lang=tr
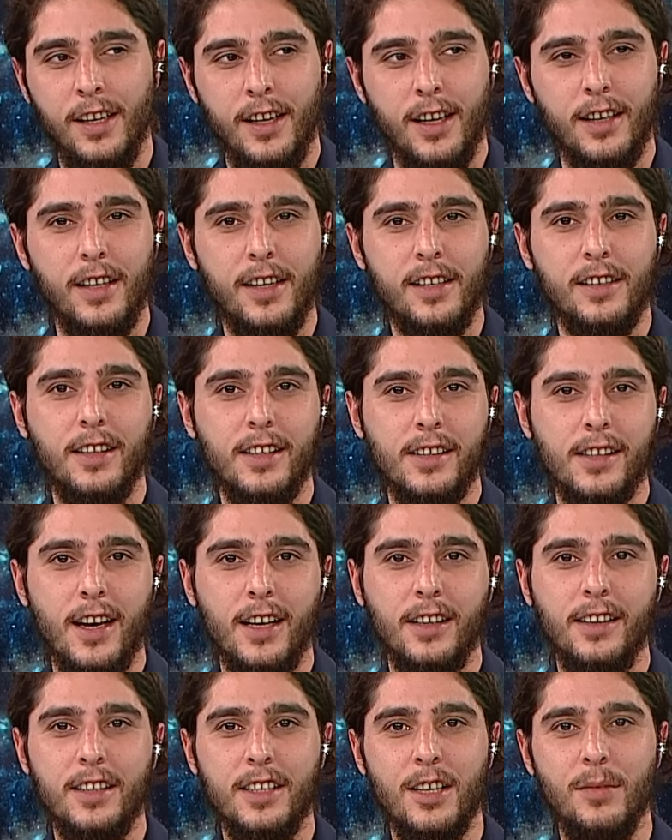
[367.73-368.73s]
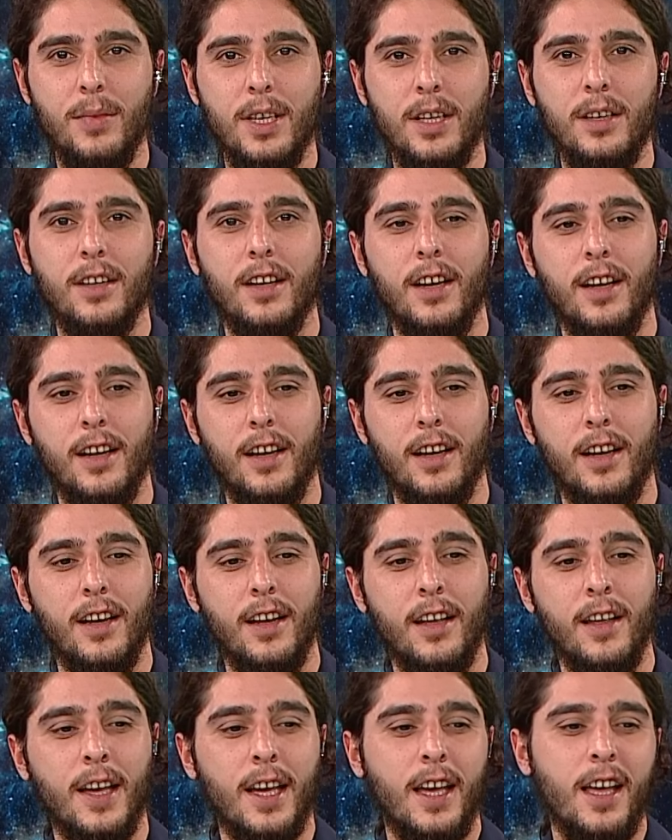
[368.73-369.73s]
ya da işte sadece bir
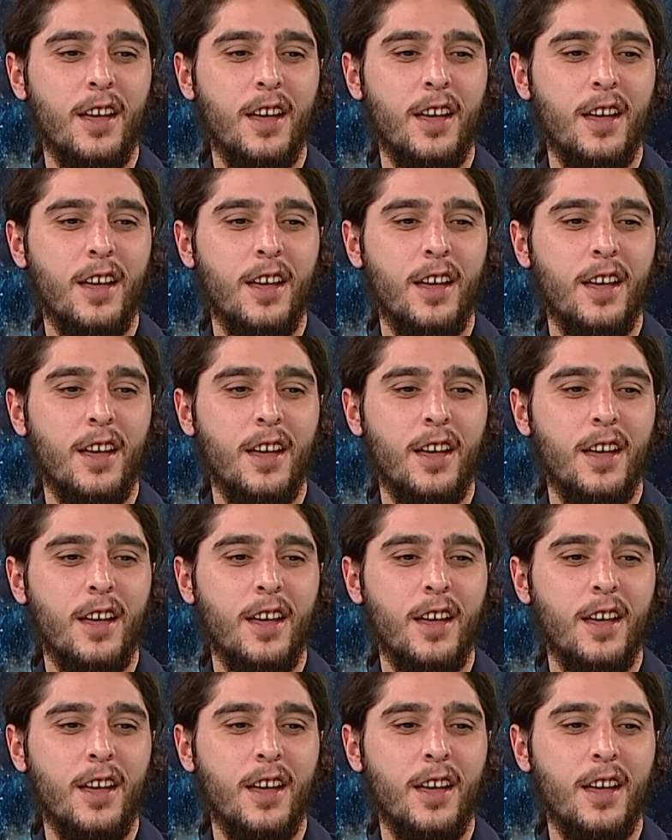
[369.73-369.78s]
e,